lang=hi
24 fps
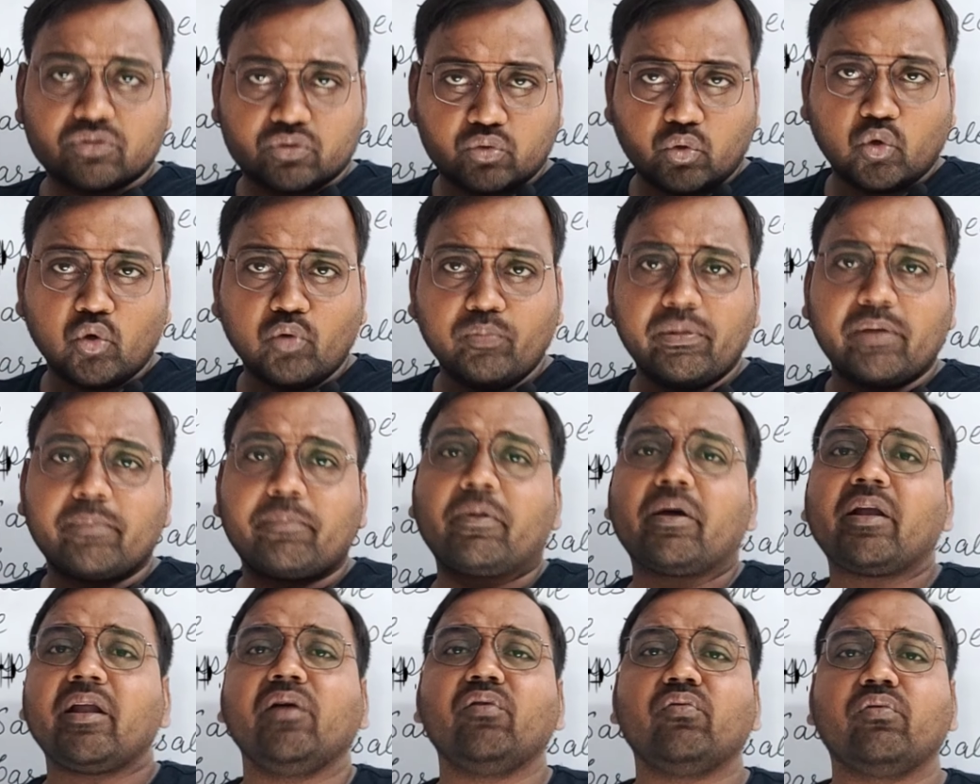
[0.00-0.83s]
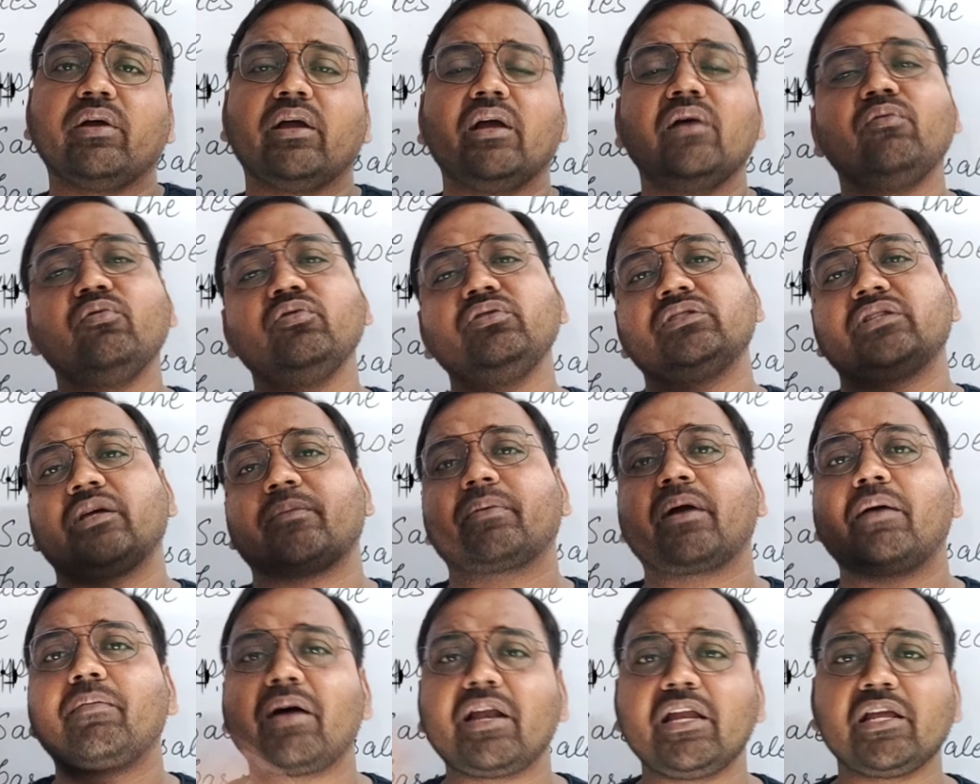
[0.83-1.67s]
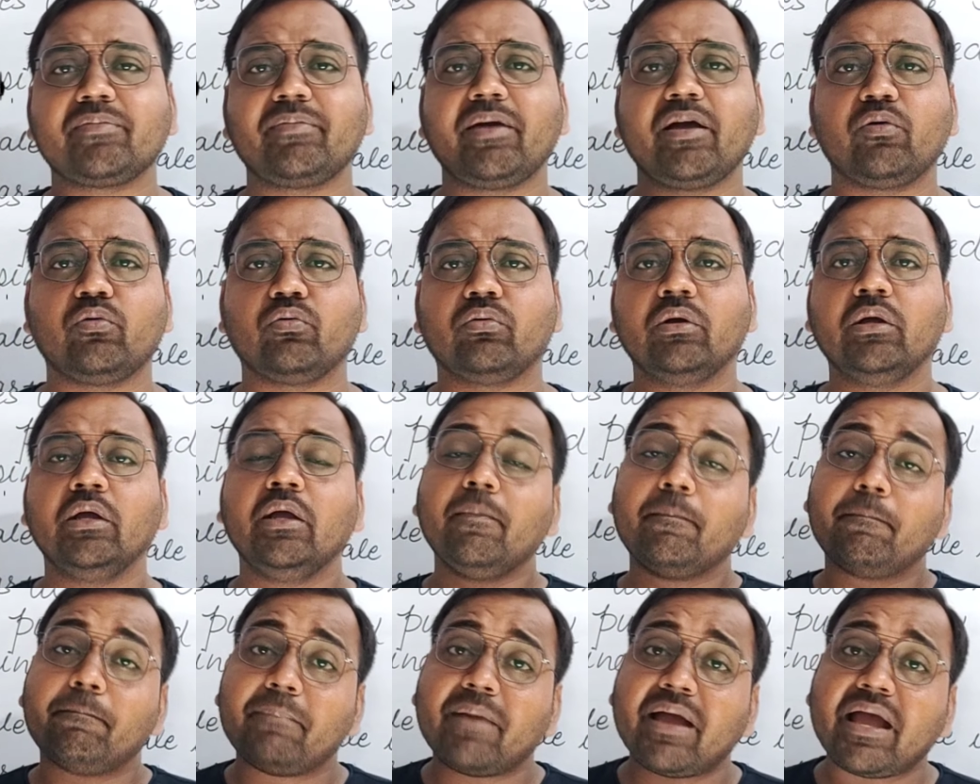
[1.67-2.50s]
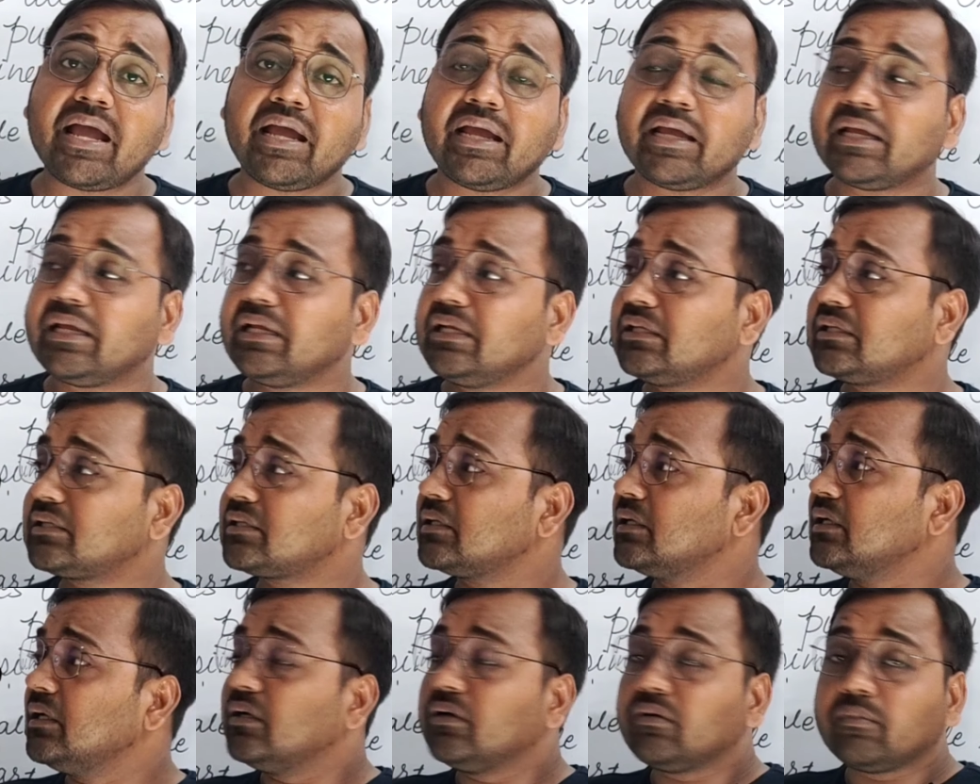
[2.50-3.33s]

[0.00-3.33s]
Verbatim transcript: शोरूम में पड़े हुए हैं उन सबका मालिक मैं हूं मैं इस